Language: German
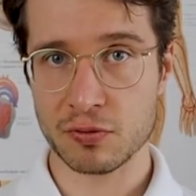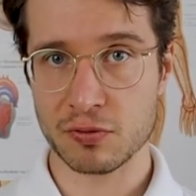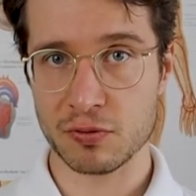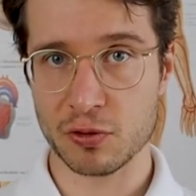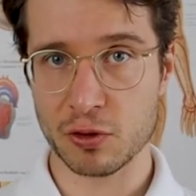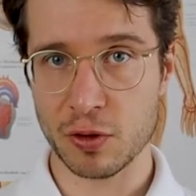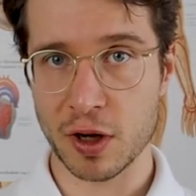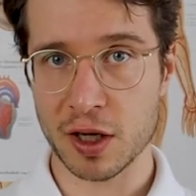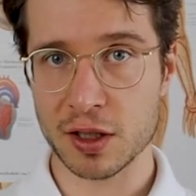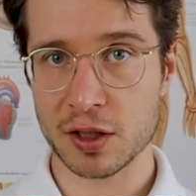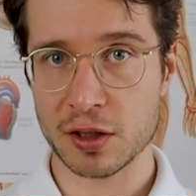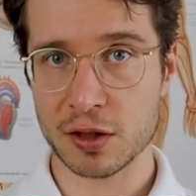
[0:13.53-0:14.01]

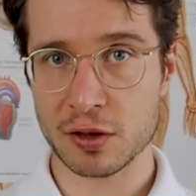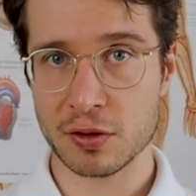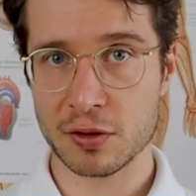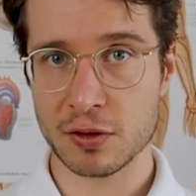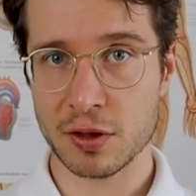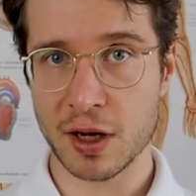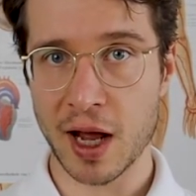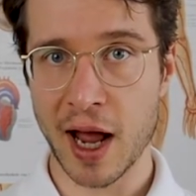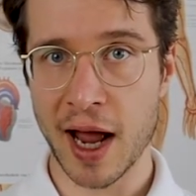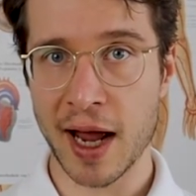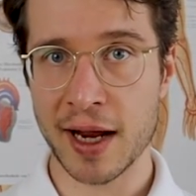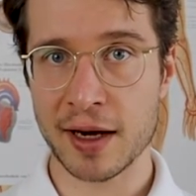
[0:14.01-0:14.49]
Du
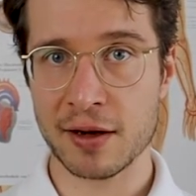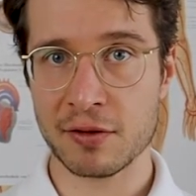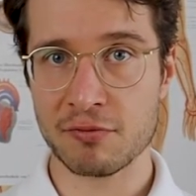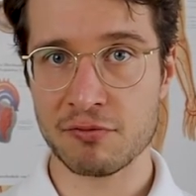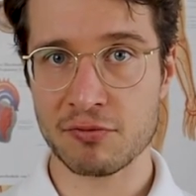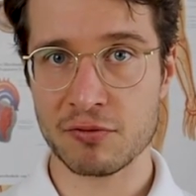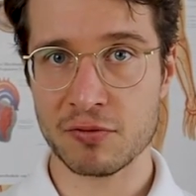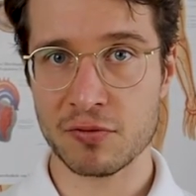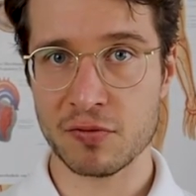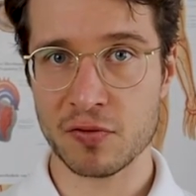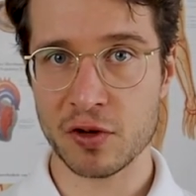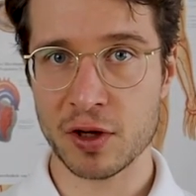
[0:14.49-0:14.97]
hast
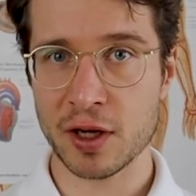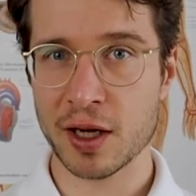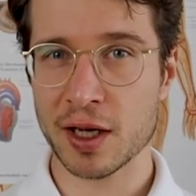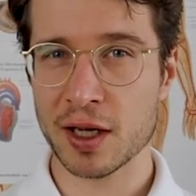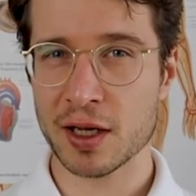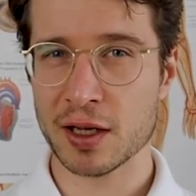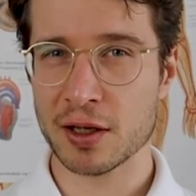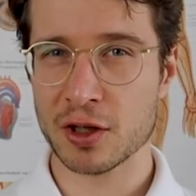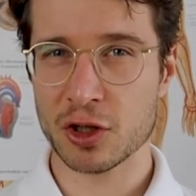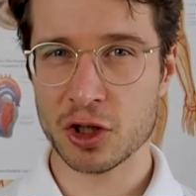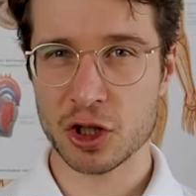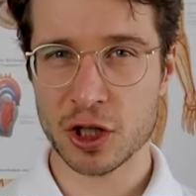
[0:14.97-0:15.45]
einen
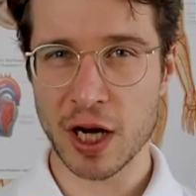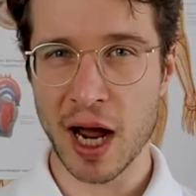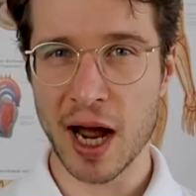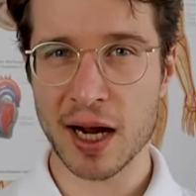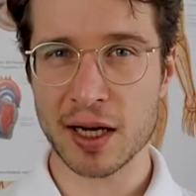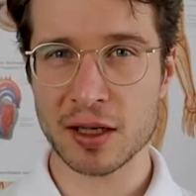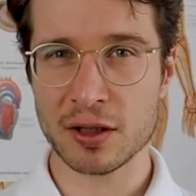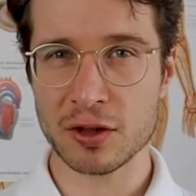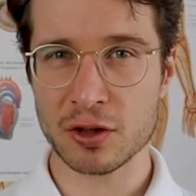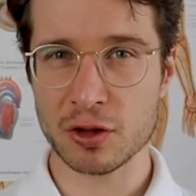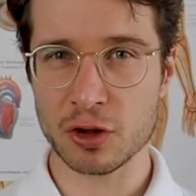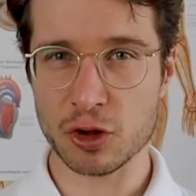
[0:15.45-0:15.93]
wirklich
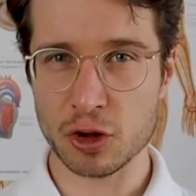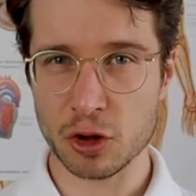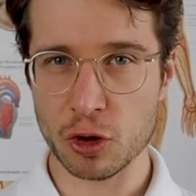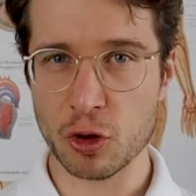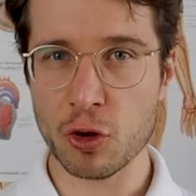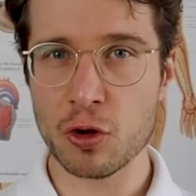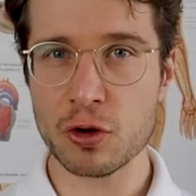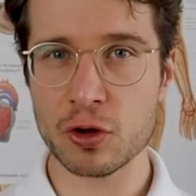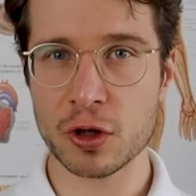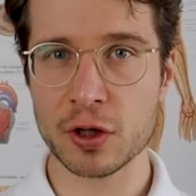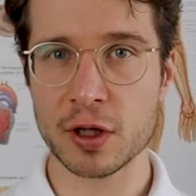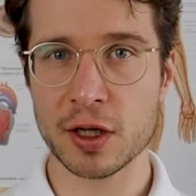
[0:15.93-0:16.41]
starken
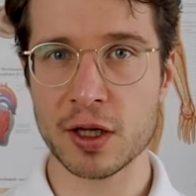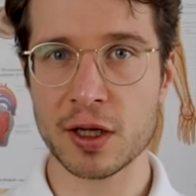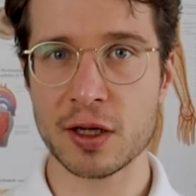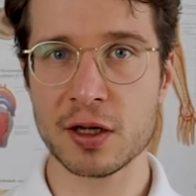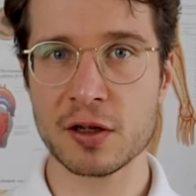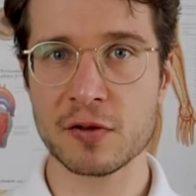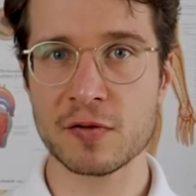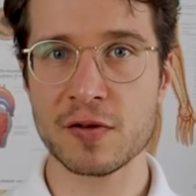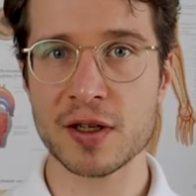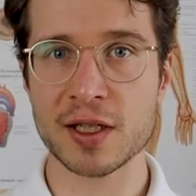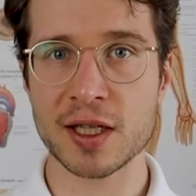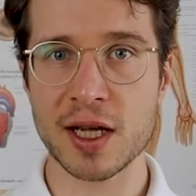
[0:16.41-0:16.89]
Druck,
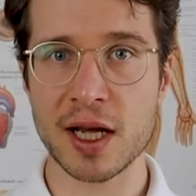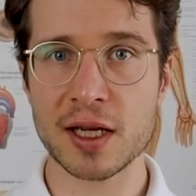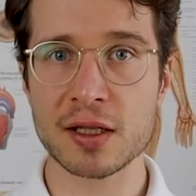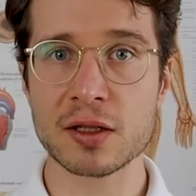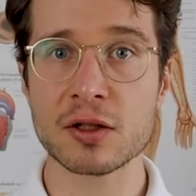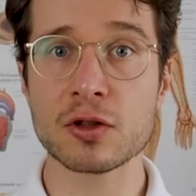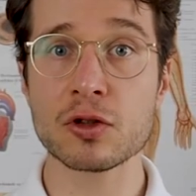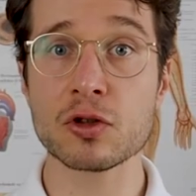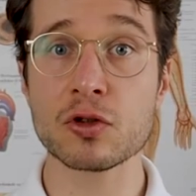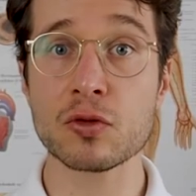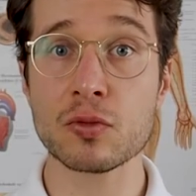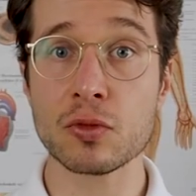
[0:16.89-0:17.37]
irgendwas
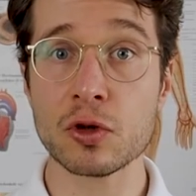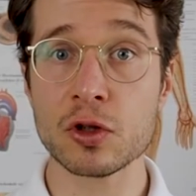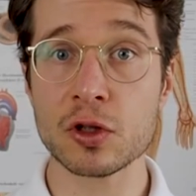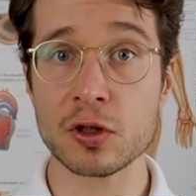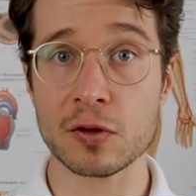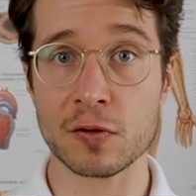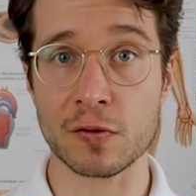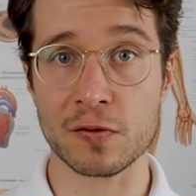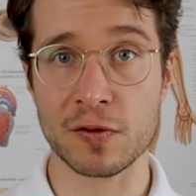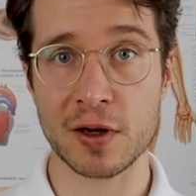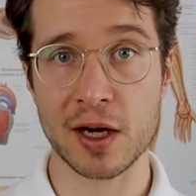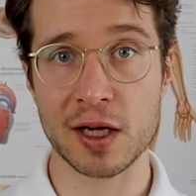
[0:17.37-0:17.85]
essen zu
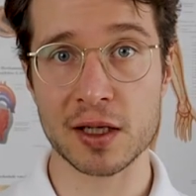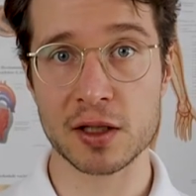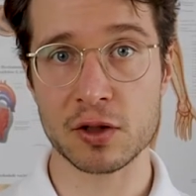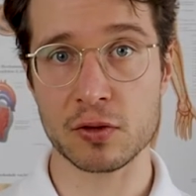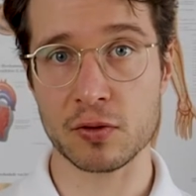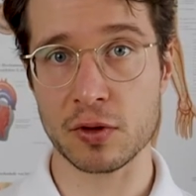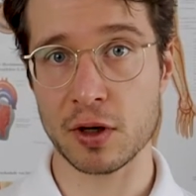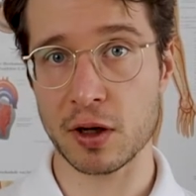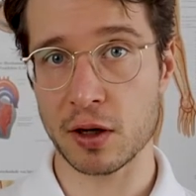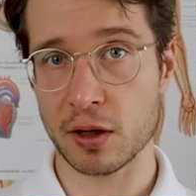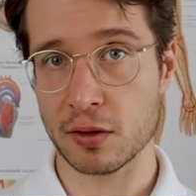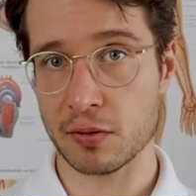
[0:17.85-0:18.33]
müssen, vielleicht
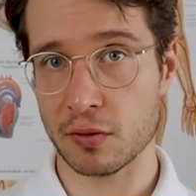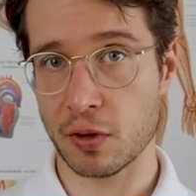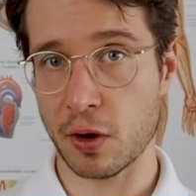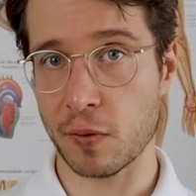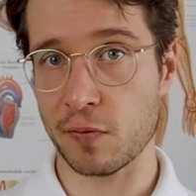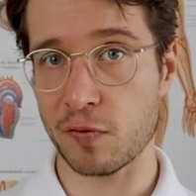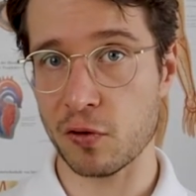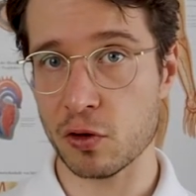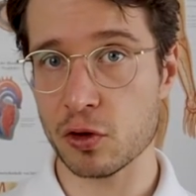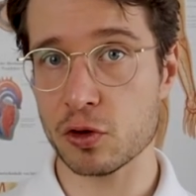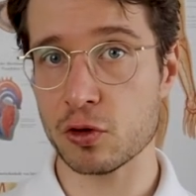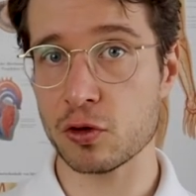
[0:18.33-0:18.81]
sogar,
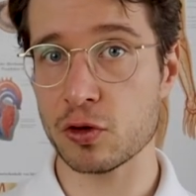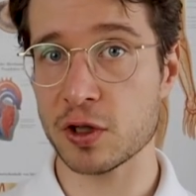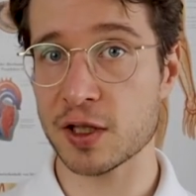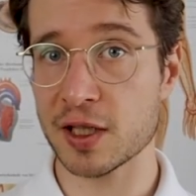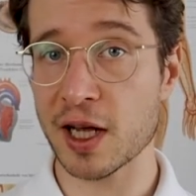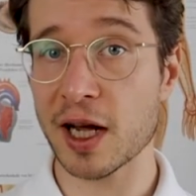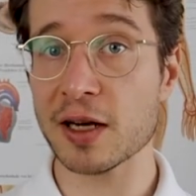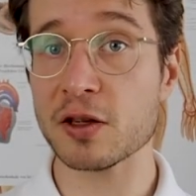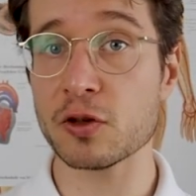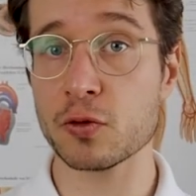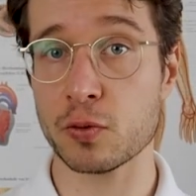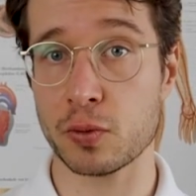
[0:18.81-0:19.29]
obwohl du
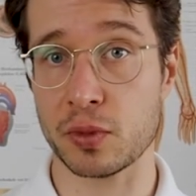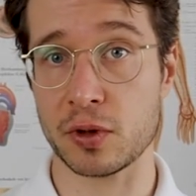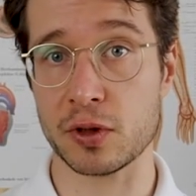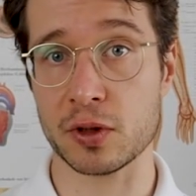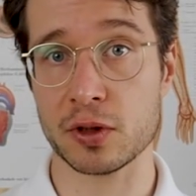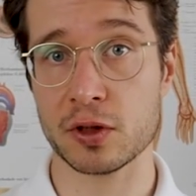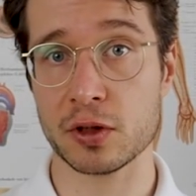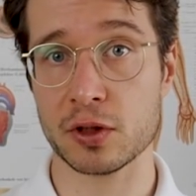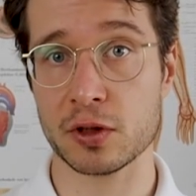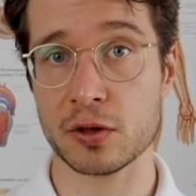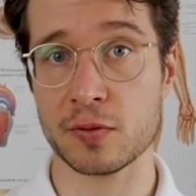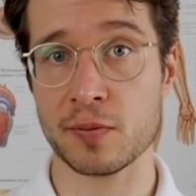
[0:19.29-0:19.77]
satt
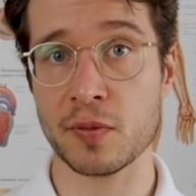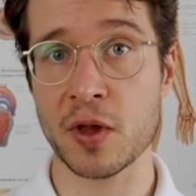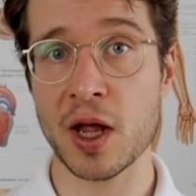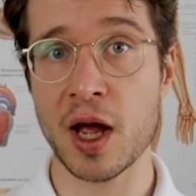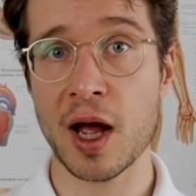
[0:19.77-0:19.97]
bist.